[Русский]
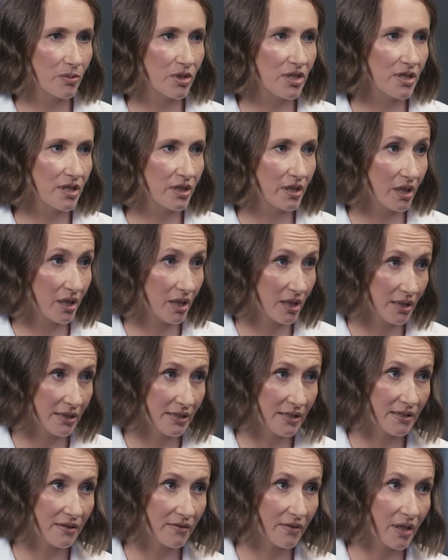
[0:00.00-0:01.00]
медийное
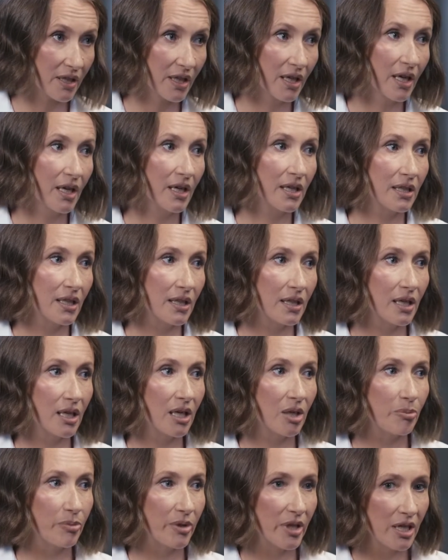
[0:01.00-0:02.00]
агентство.
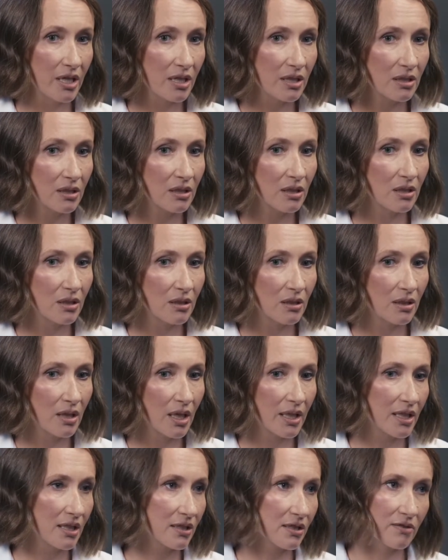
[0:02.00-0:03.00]
А
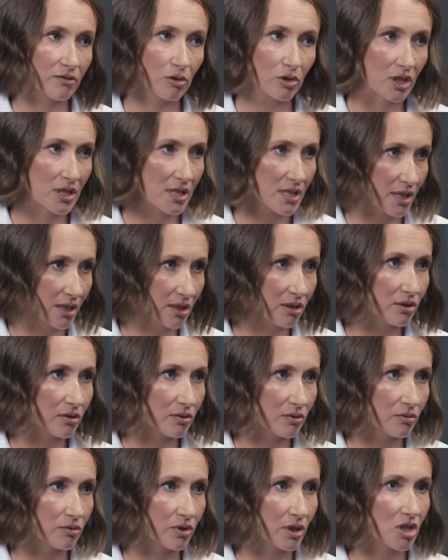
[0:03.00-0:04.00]
пиар агентства у нас нет,
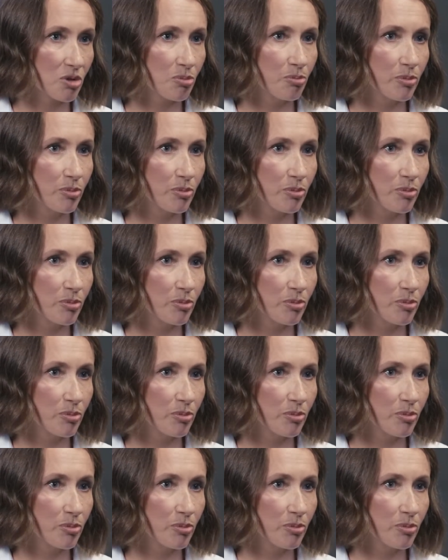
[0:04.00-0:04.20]
у нас